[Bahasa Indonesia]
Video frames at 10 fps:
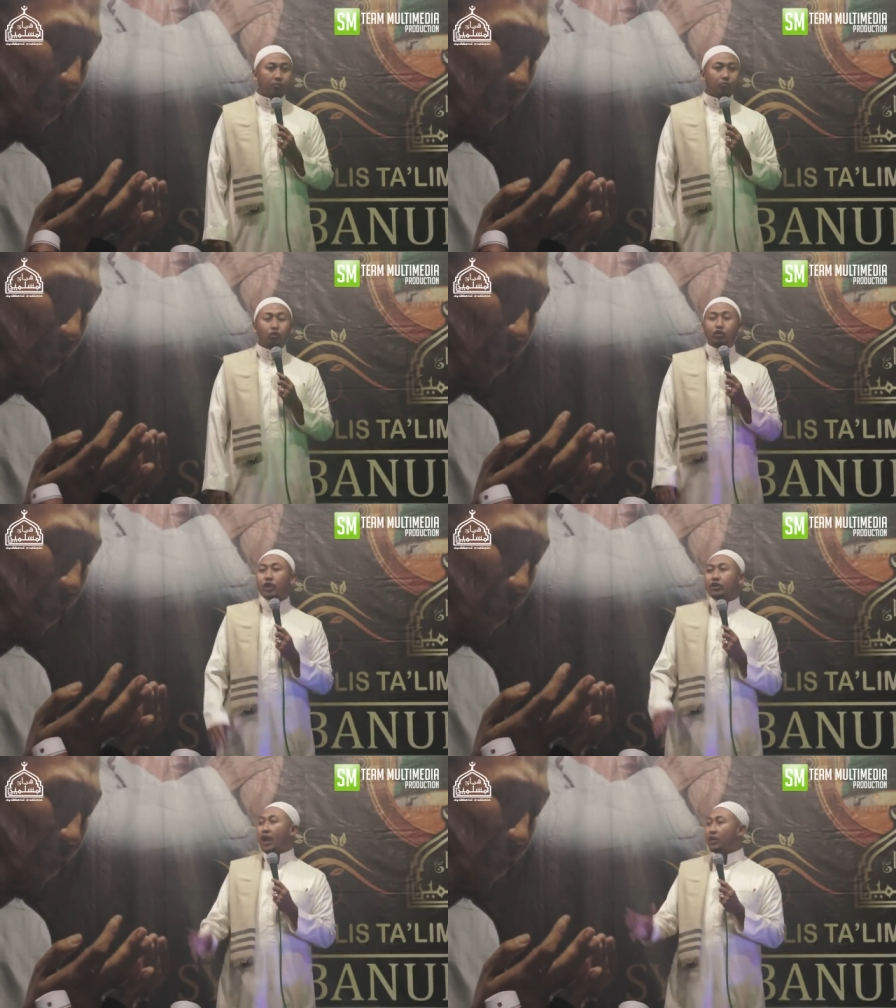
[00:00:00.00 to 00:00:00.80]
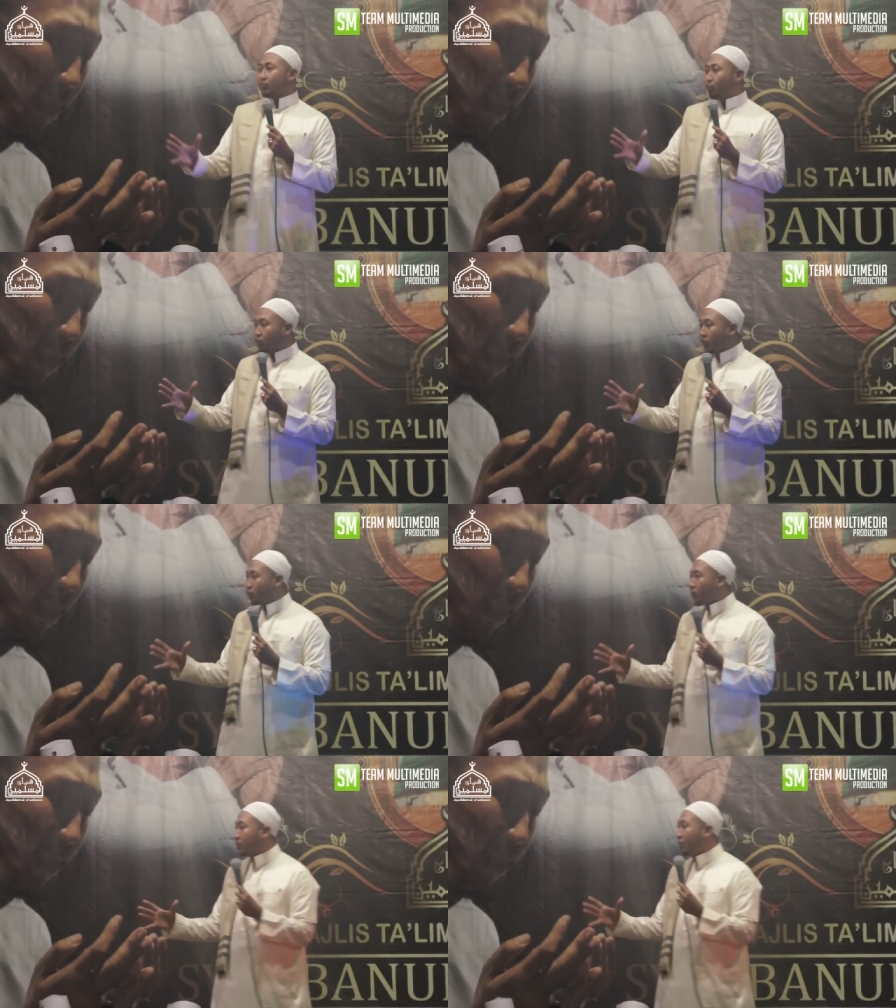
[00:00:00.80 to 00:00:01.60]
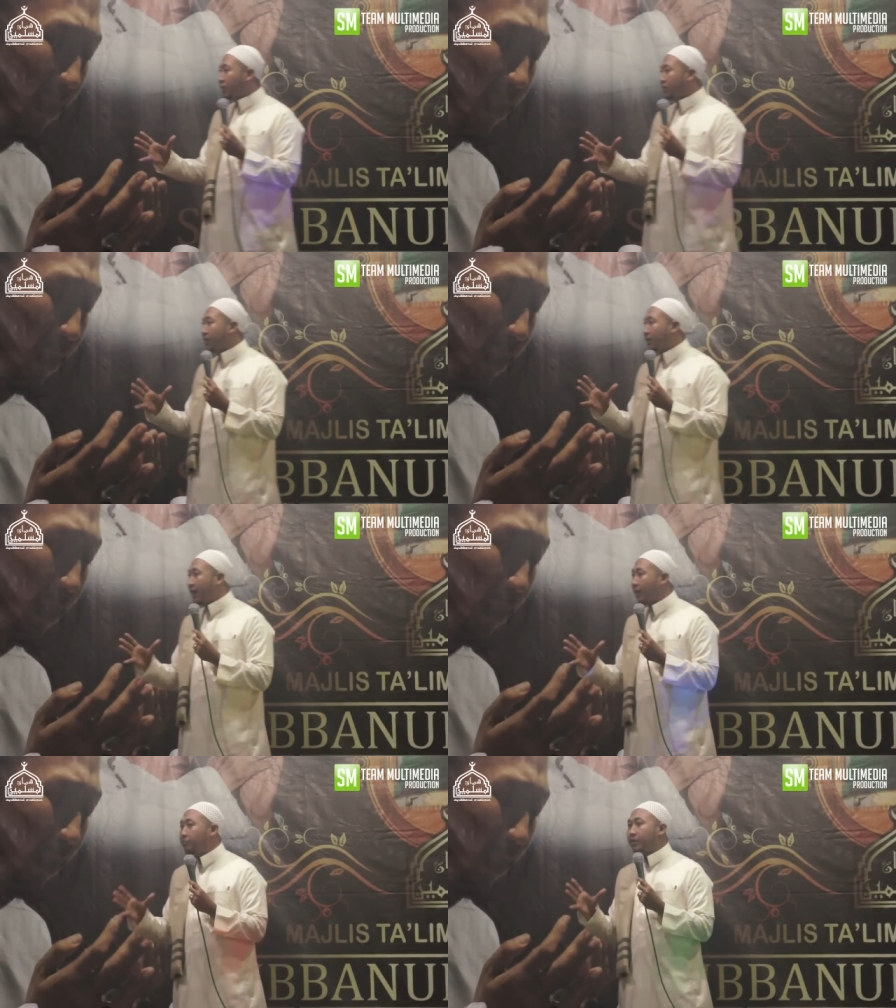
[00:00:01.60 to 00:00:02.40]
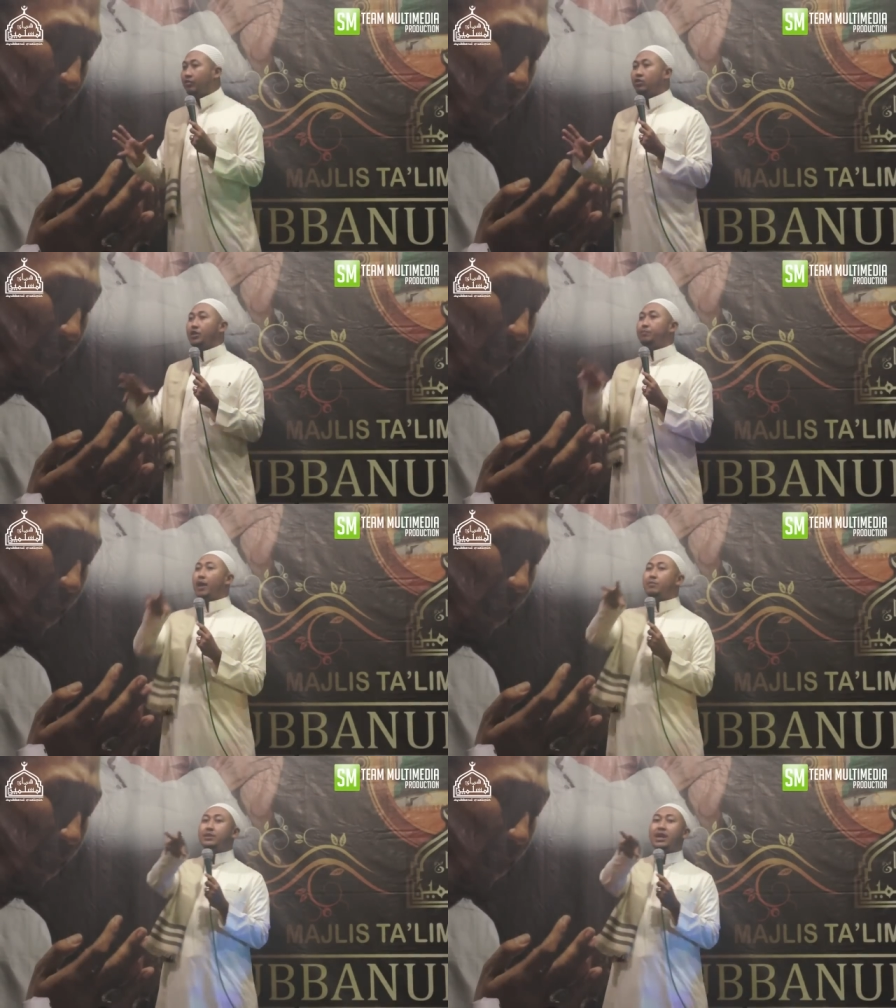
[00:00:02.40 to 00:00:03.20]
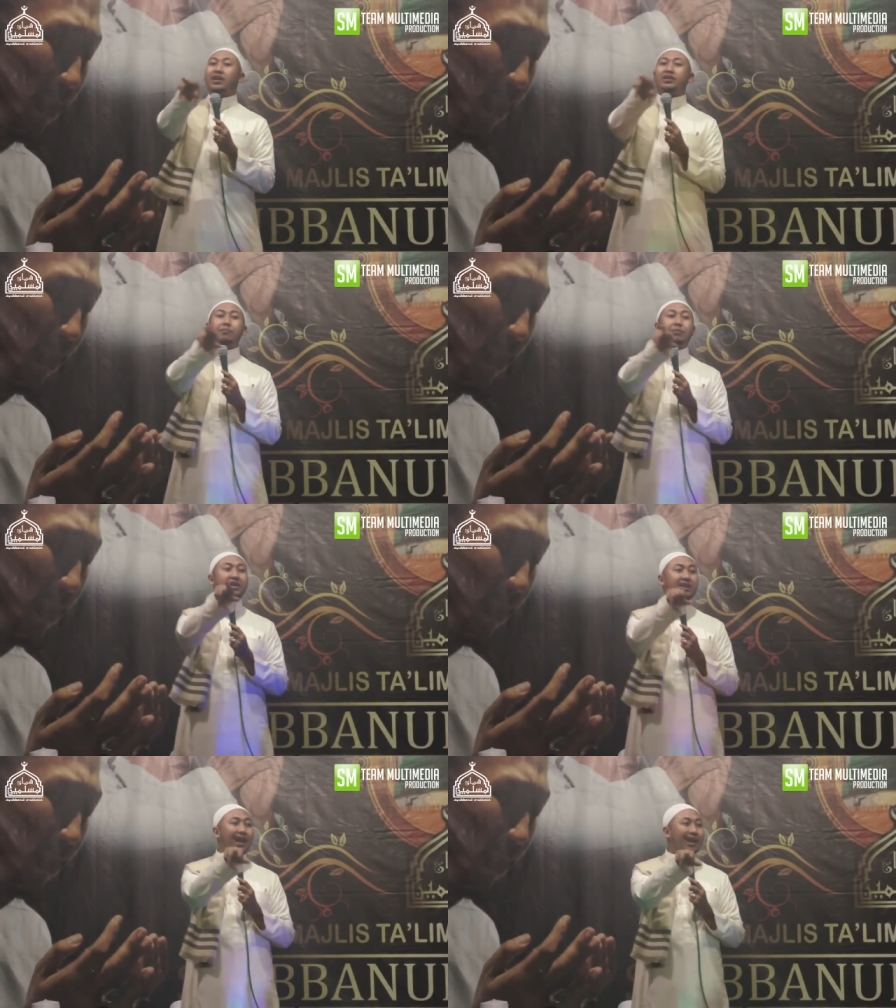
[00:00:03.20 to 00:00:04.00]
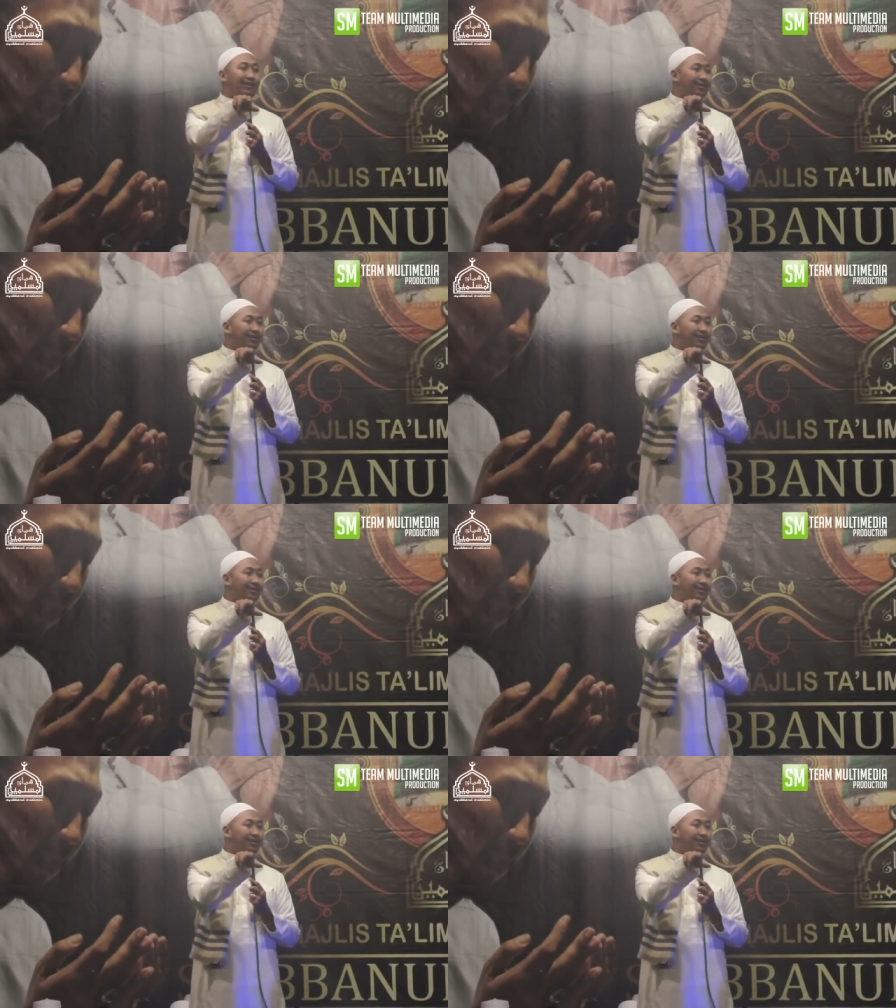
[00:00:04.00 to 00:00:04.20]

muncet muncet swarga nih kekal berarti paham menyaingna pengiran